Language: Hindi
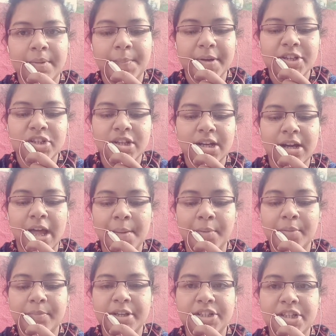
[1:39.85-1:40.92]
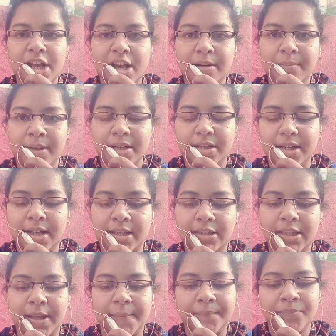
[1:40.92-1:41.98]
विपक्ष का नाम अब निशान मिट
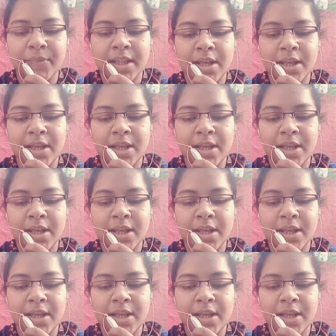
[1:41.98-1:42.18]
गया था